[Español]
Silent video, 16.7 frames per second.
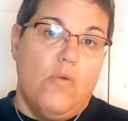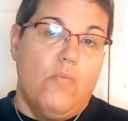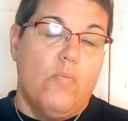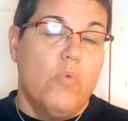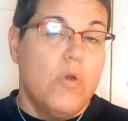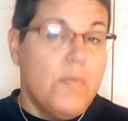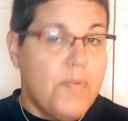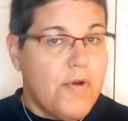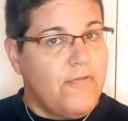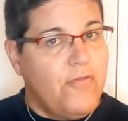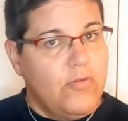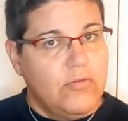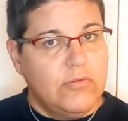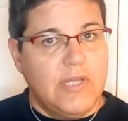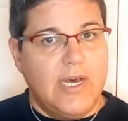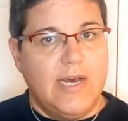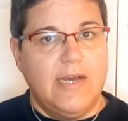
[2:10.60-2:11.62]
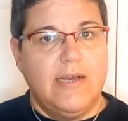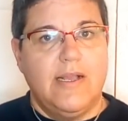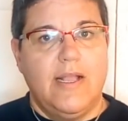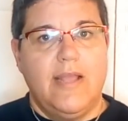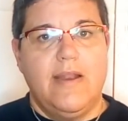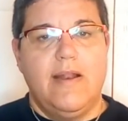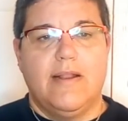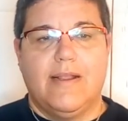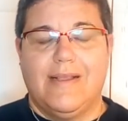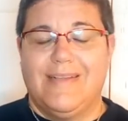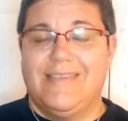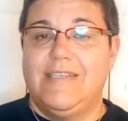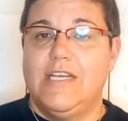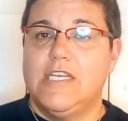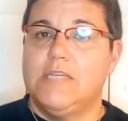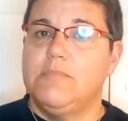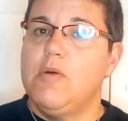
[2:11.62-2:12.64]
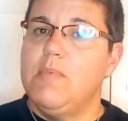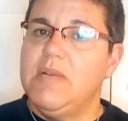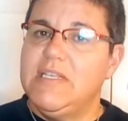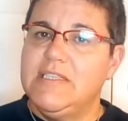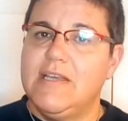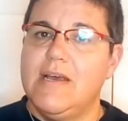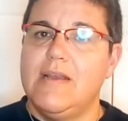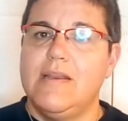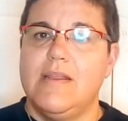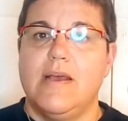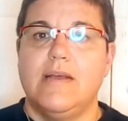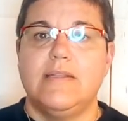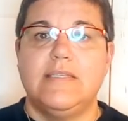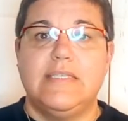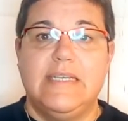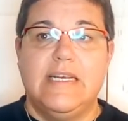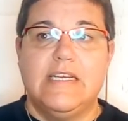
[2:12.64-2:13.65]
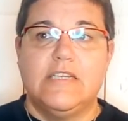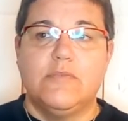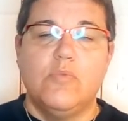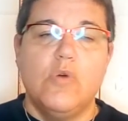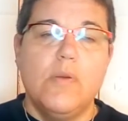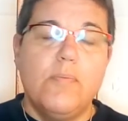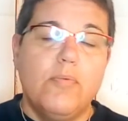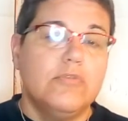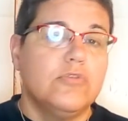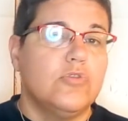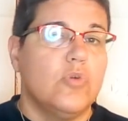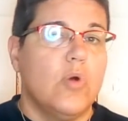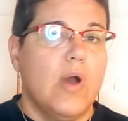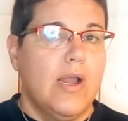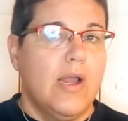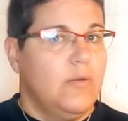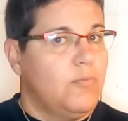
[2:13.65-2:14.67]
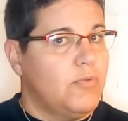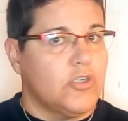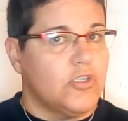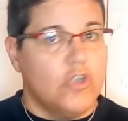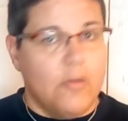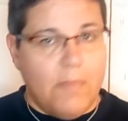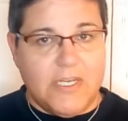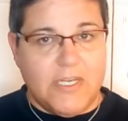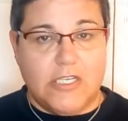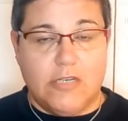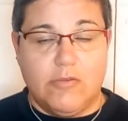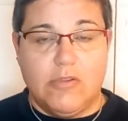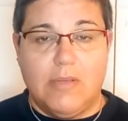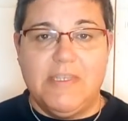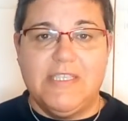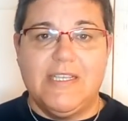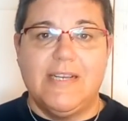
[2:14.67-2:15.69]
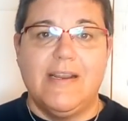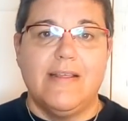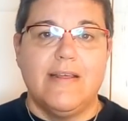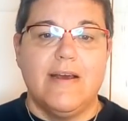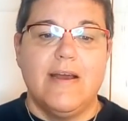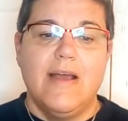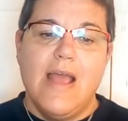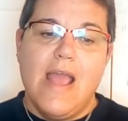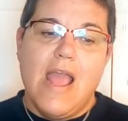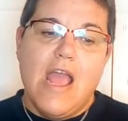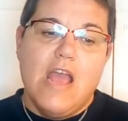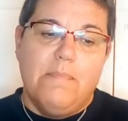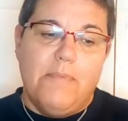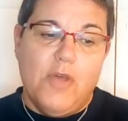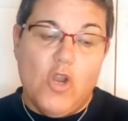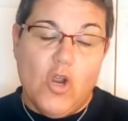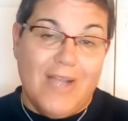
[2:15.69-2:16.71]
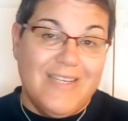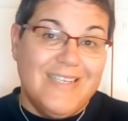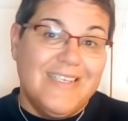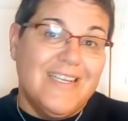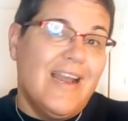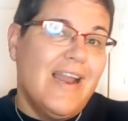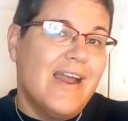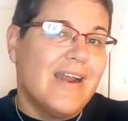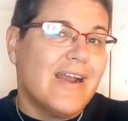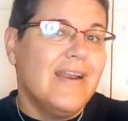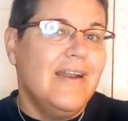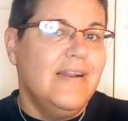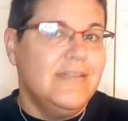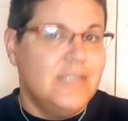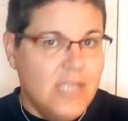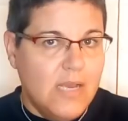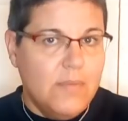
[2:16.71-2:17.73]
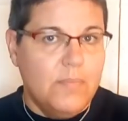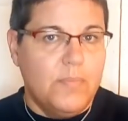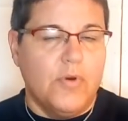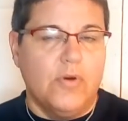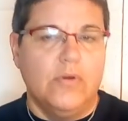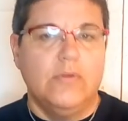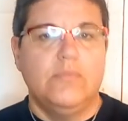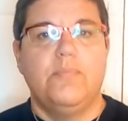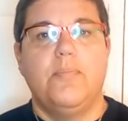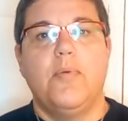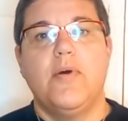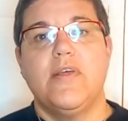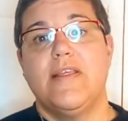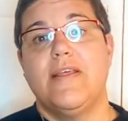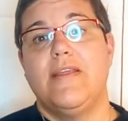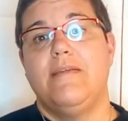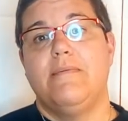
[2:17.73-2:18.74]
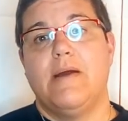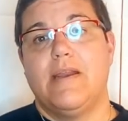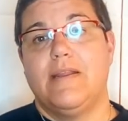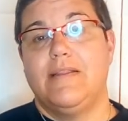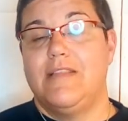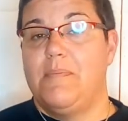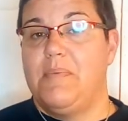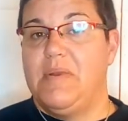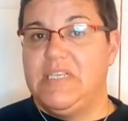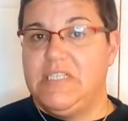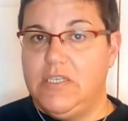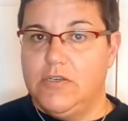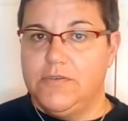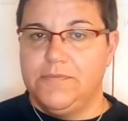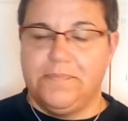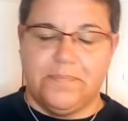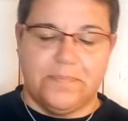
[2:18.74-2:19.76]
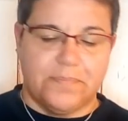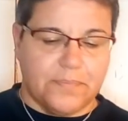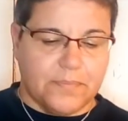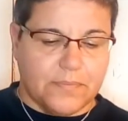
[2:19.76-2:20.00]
muy profunda, en el que si es momentánea, si es muy puntual, pues no pasa absolutamente nada, pero que si se alarga en el tiempo puede derivar en depresión.